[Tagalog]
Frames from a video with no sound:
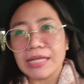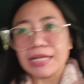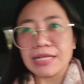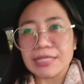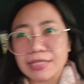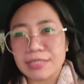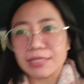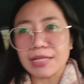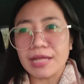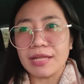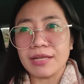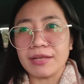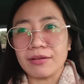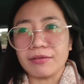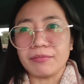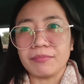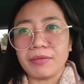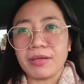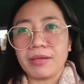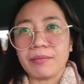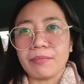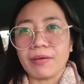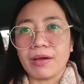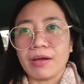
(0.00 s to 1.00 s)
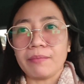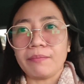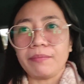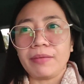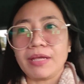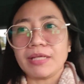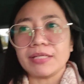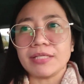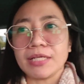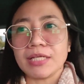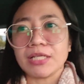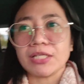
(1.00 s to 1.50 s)
at least, ano, may mga
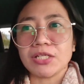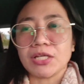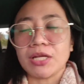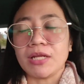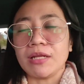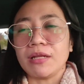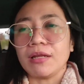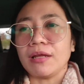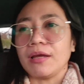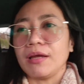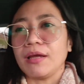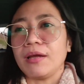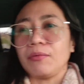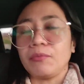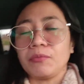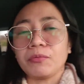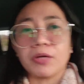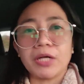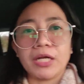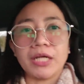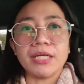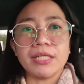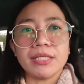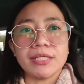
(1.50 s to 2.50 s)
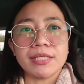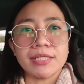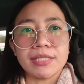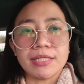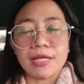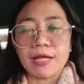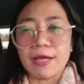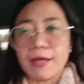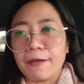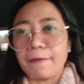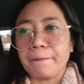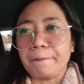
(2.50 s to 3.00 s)
basic siya na
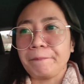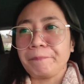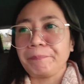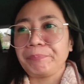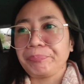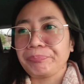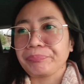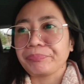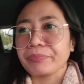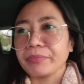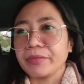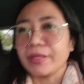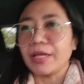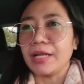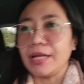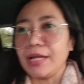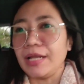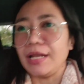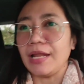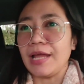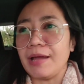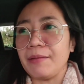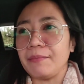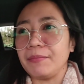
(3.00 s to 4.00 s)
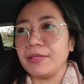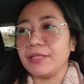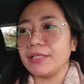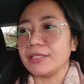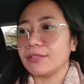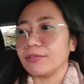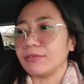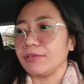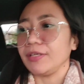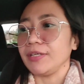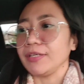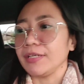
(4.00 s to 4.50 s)
words na
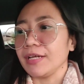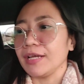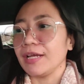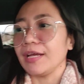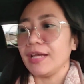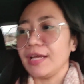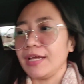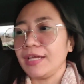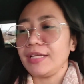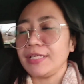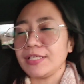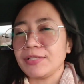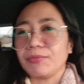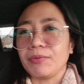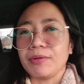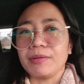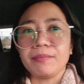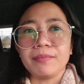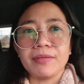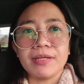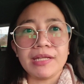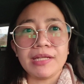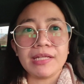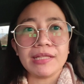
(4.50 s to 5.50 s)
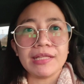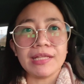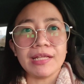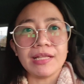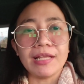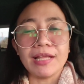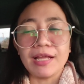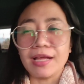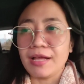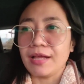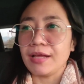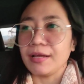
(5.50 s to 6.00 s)
nalalaman. So, ayun guys, one minute
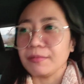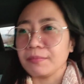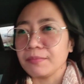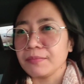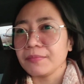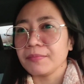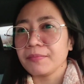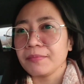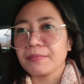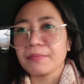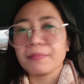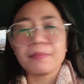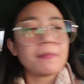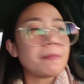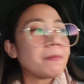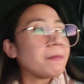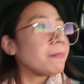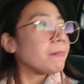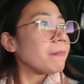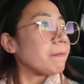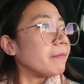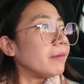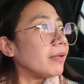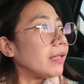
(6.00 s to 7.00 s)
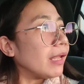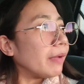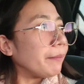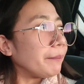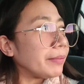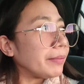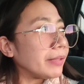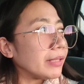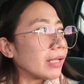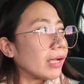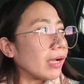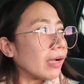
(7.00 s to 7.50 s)
na lang.
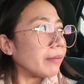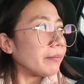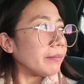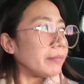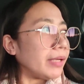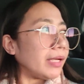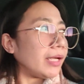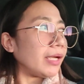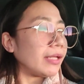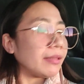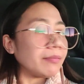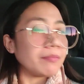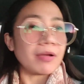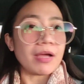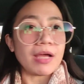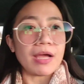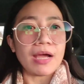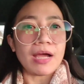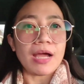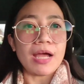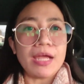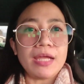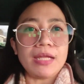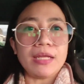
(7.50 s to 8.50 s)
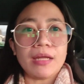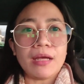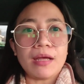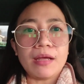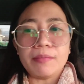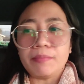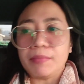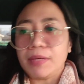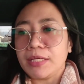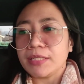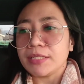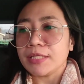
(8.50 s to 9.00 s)
Malapit na kami at makakain na
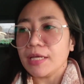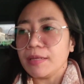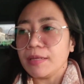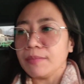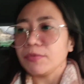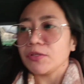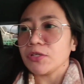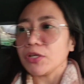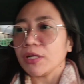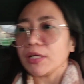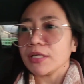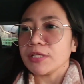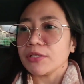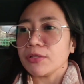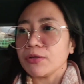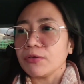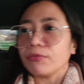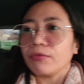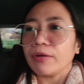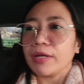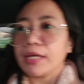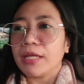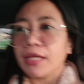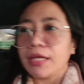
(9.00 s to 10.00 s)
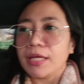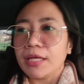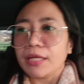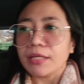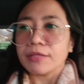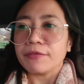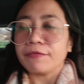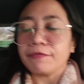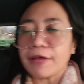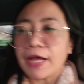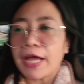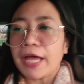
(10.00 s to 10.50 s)
kami. Time check, it's
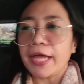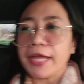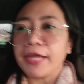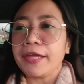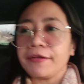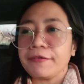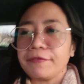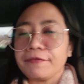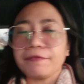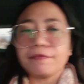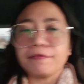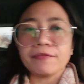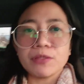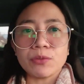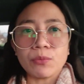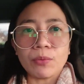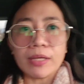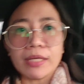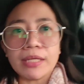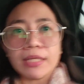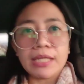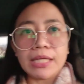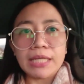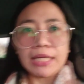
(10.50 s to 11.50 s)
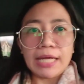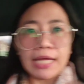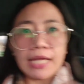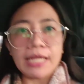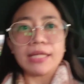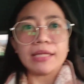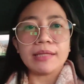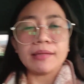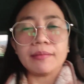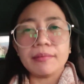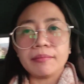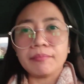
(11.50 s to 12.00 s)
already 5.28
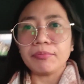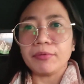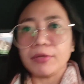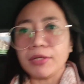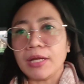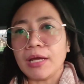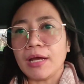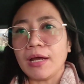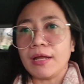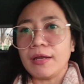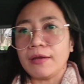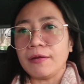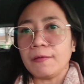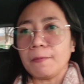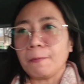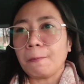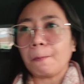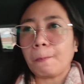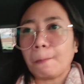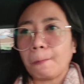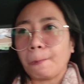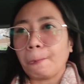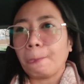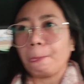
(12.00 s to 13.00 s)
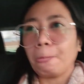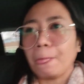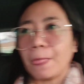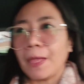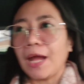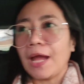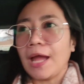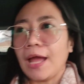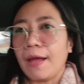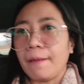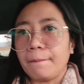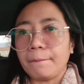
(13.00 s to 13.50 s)
po ng ano,
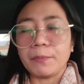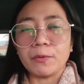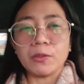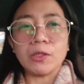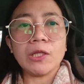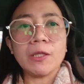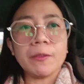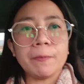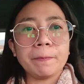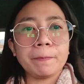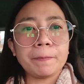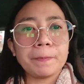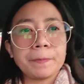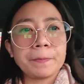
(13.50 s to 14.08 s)
ng hapon.